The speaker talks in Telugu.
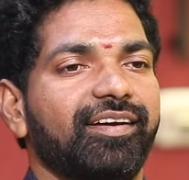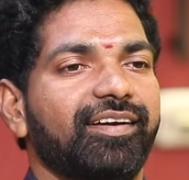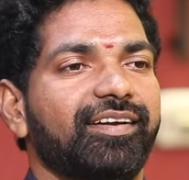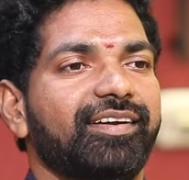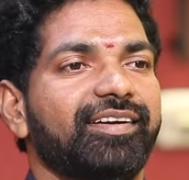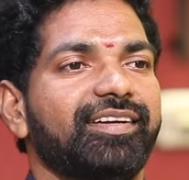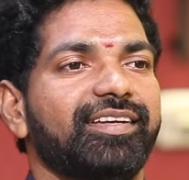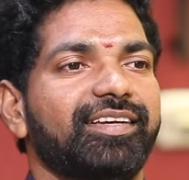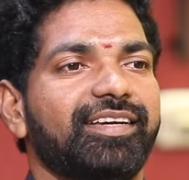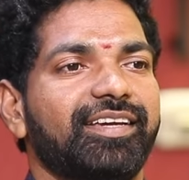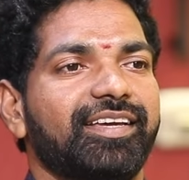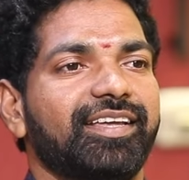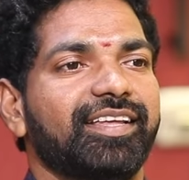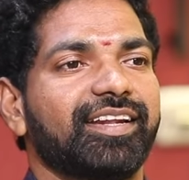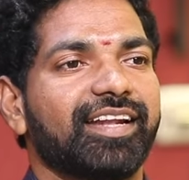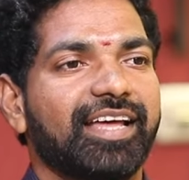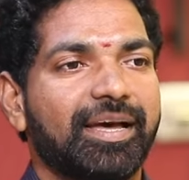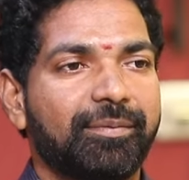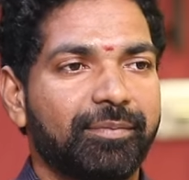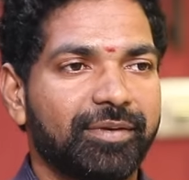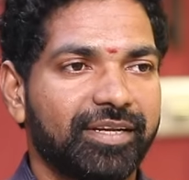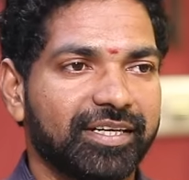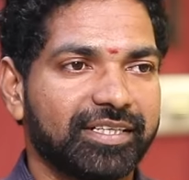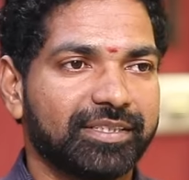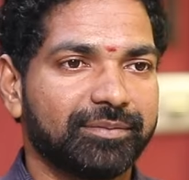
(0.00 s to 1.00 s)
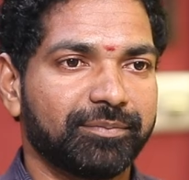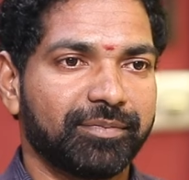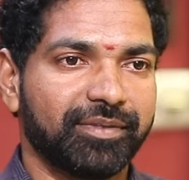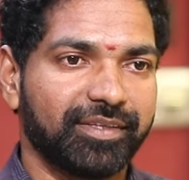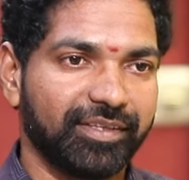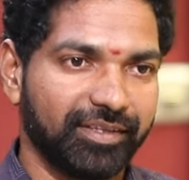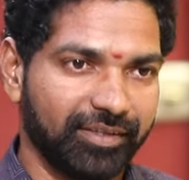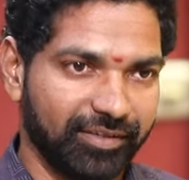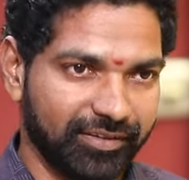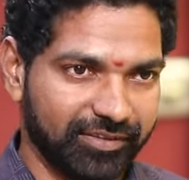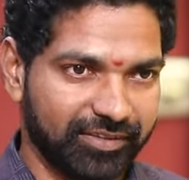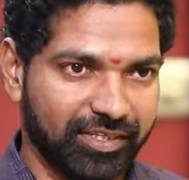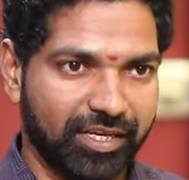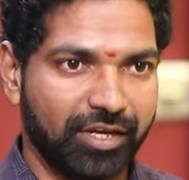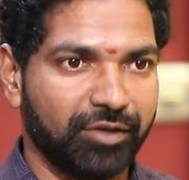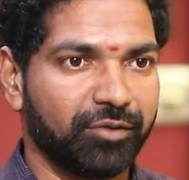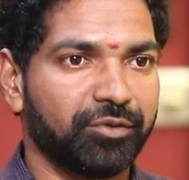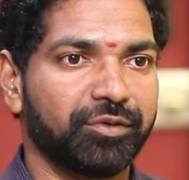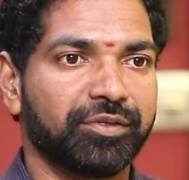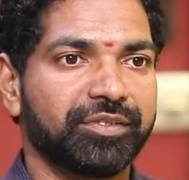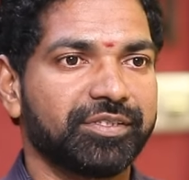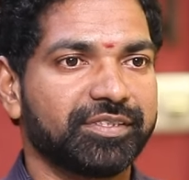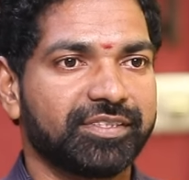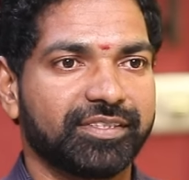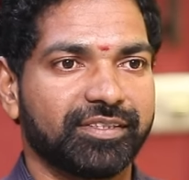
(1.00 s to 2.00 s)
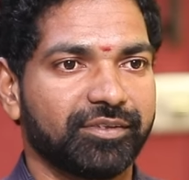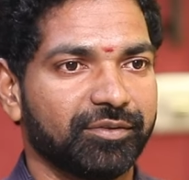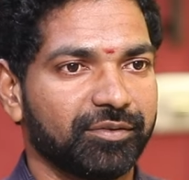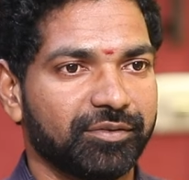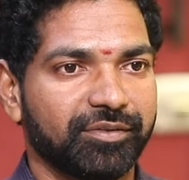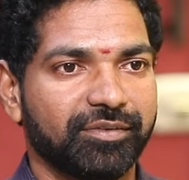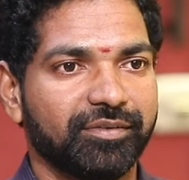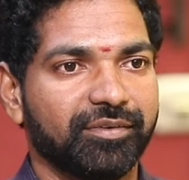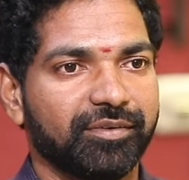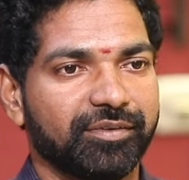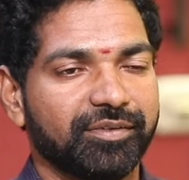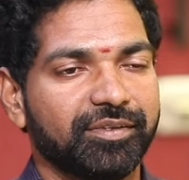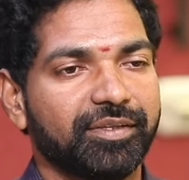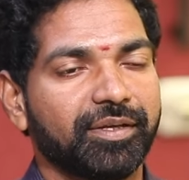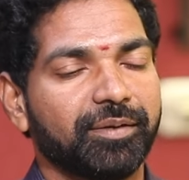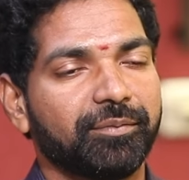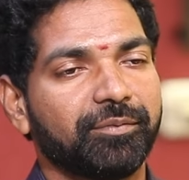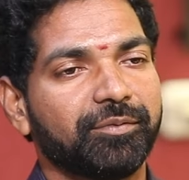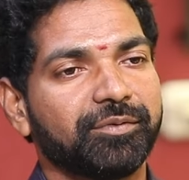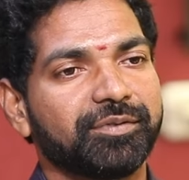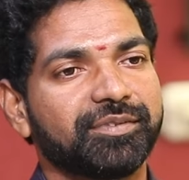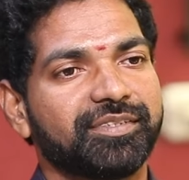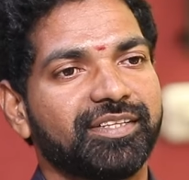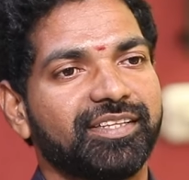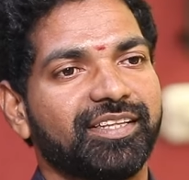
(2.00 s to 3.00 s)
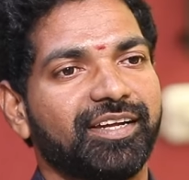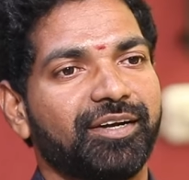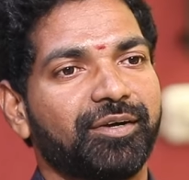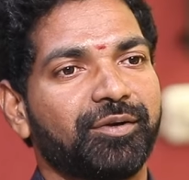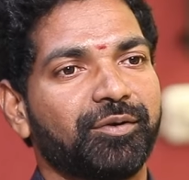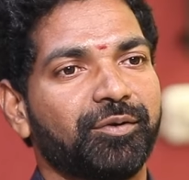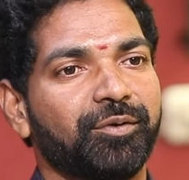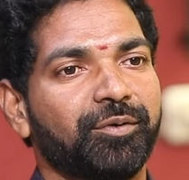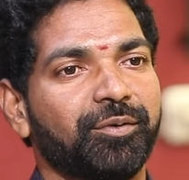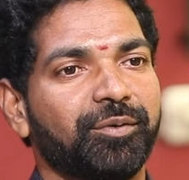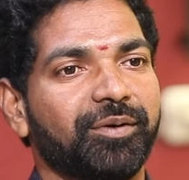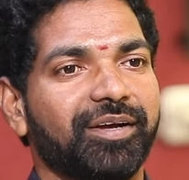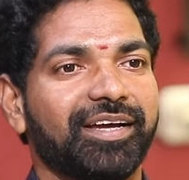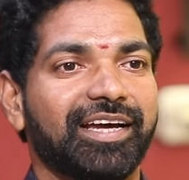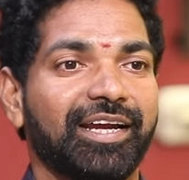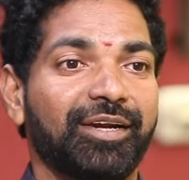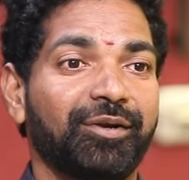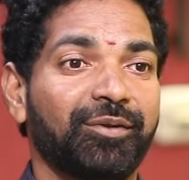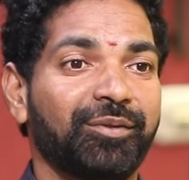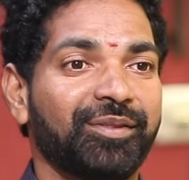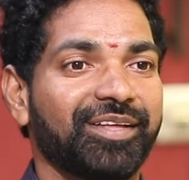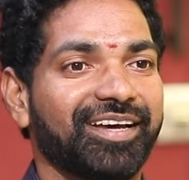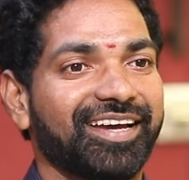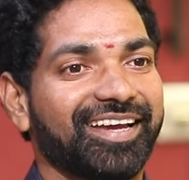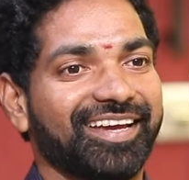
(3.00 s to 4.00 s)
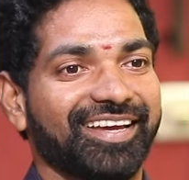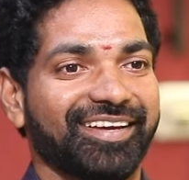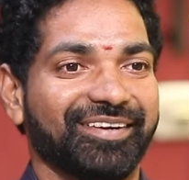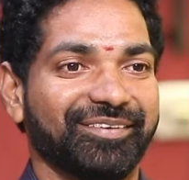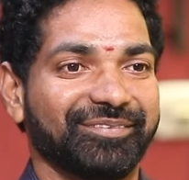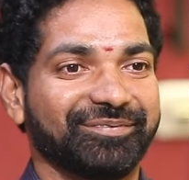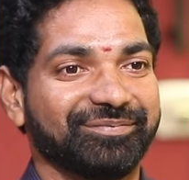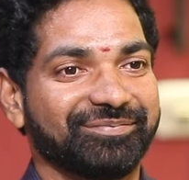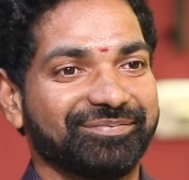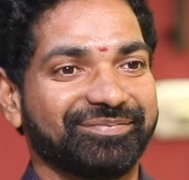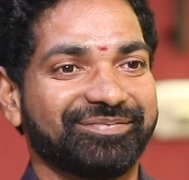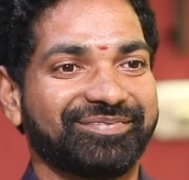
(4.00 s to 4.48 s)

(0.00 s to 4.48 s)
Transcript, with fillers: అంటే రామలక్ష్మి సాంగ్ గురించి వద్దాము వస్తే దాంట్లో కళ్ళు తాగారు